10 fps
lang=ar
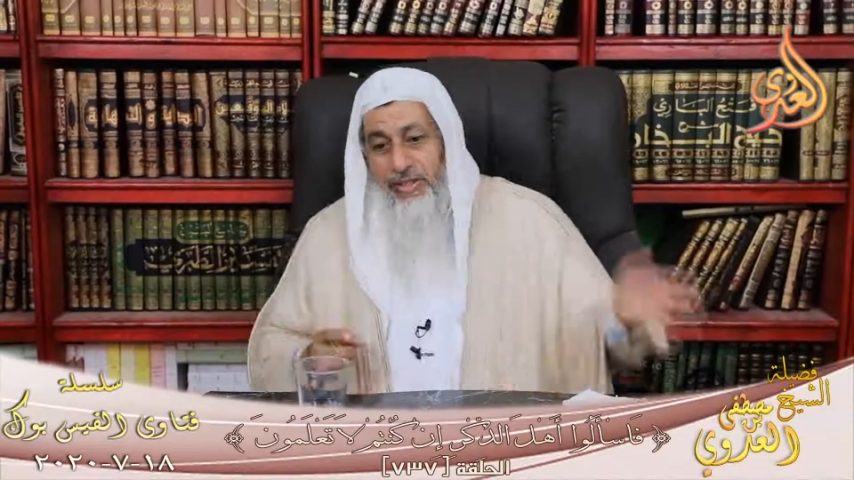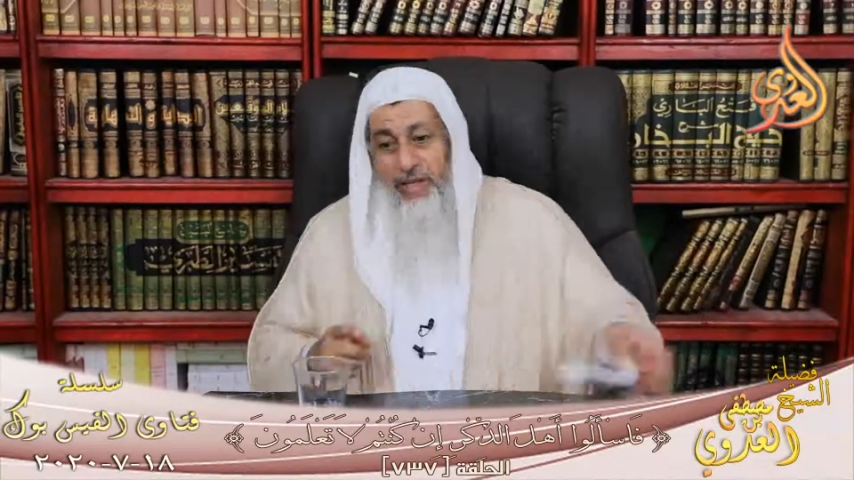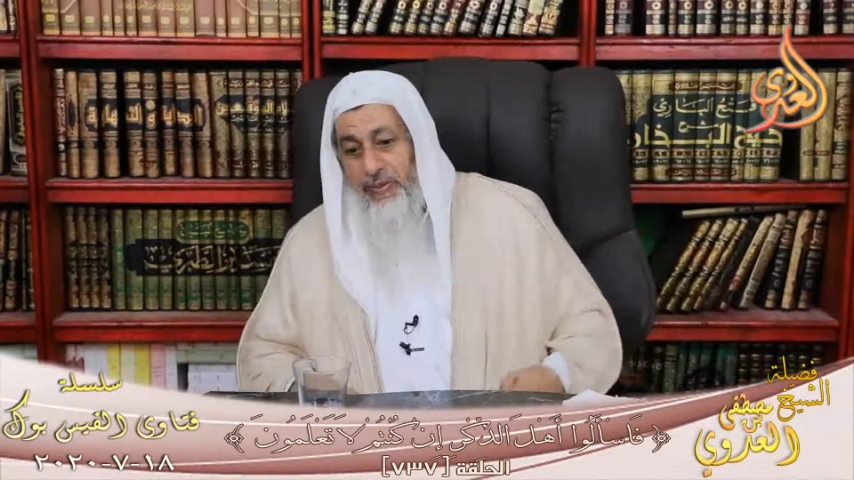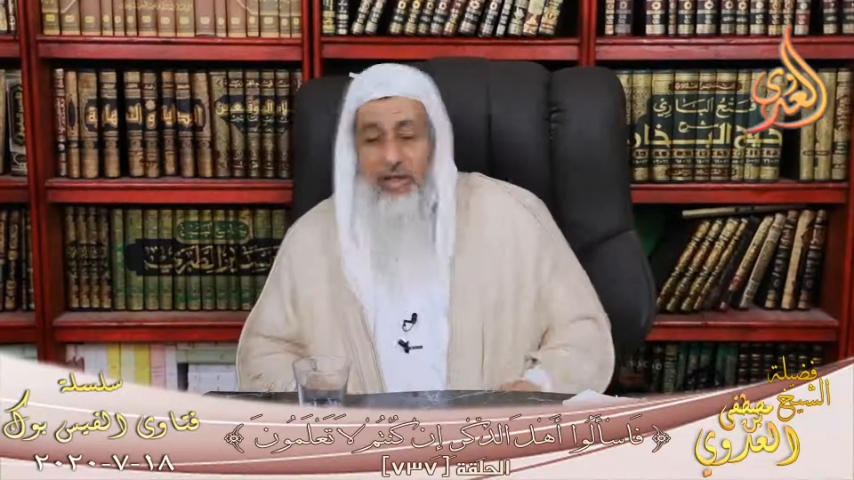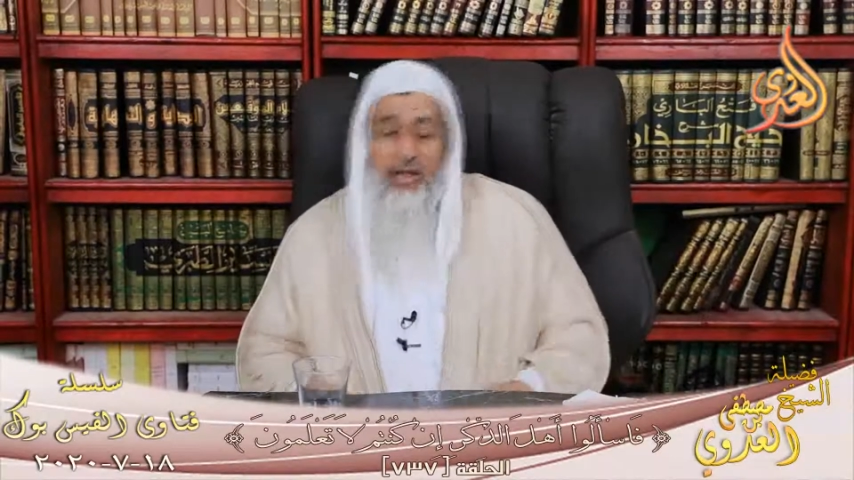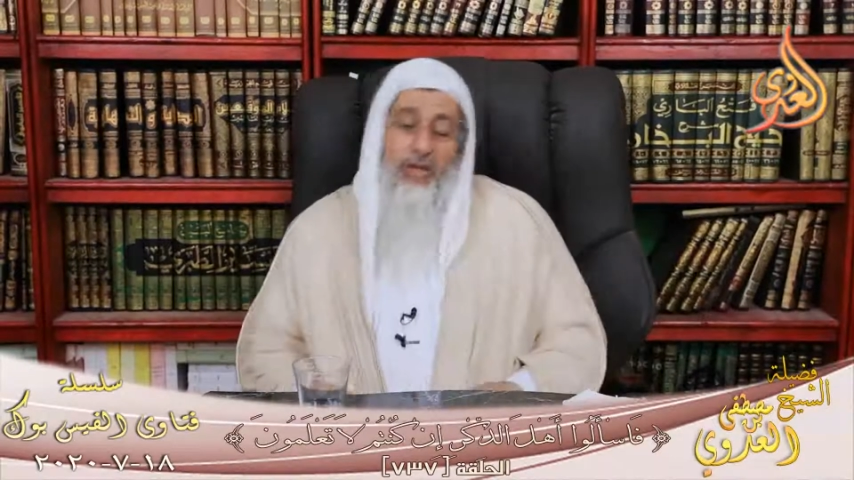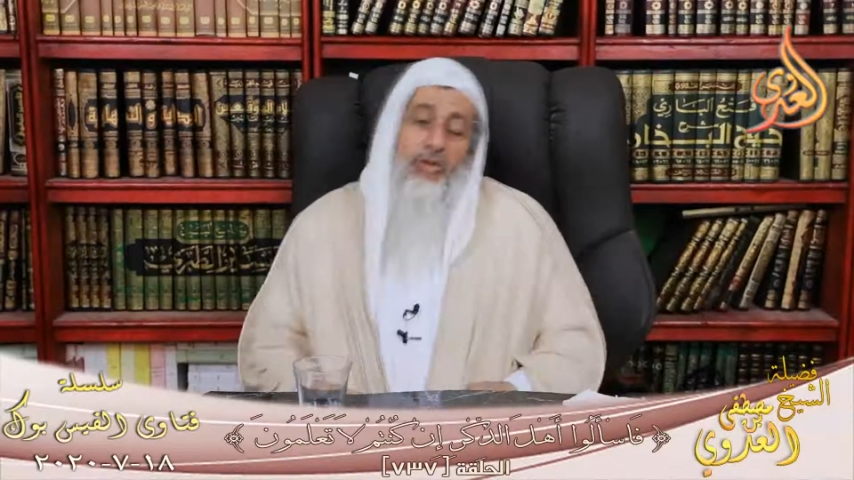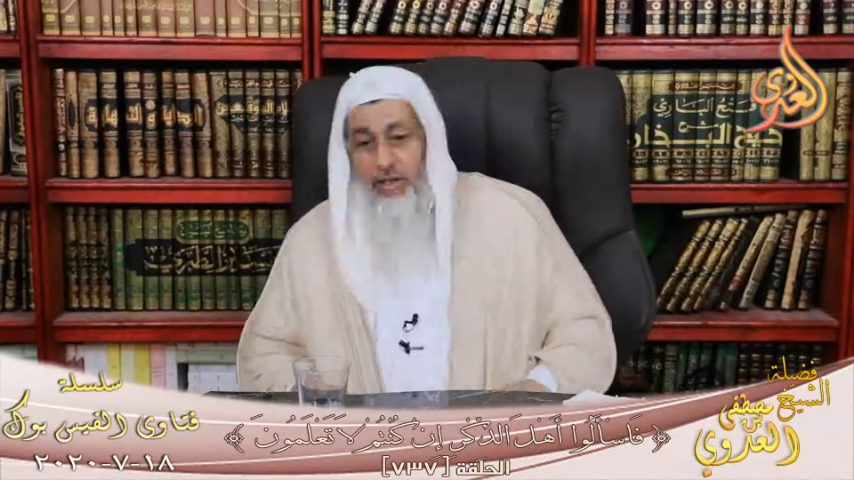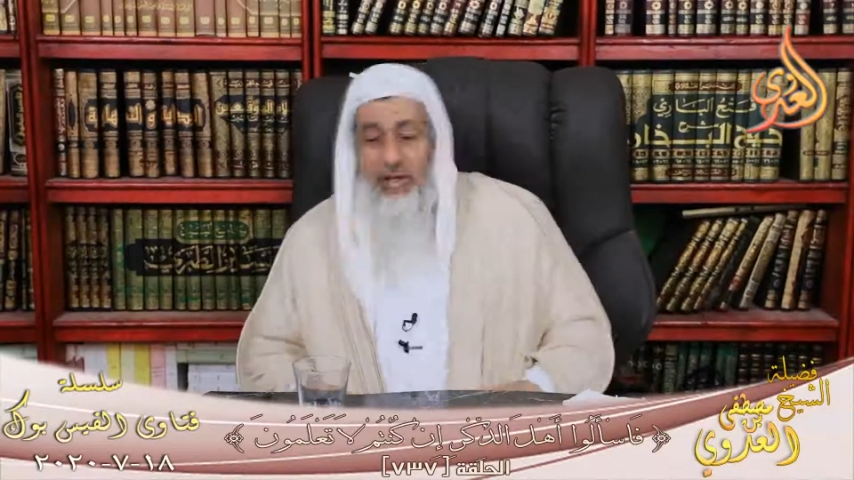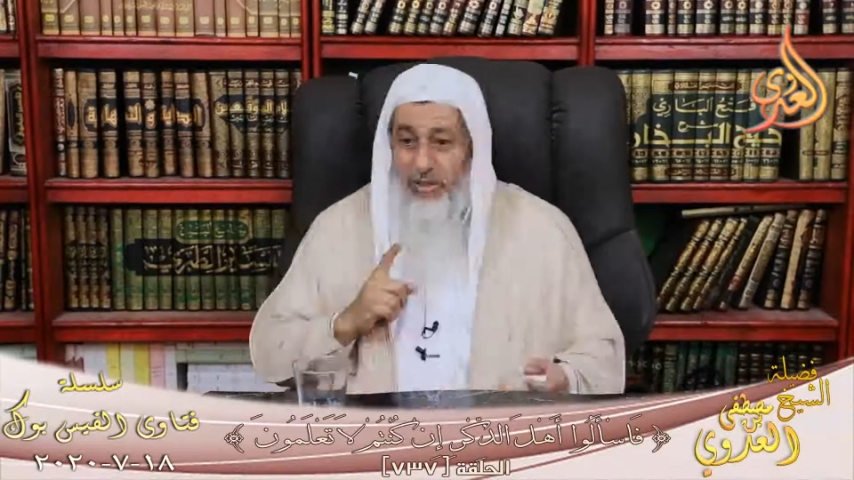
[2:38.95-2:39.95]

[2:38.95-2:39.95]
قالوا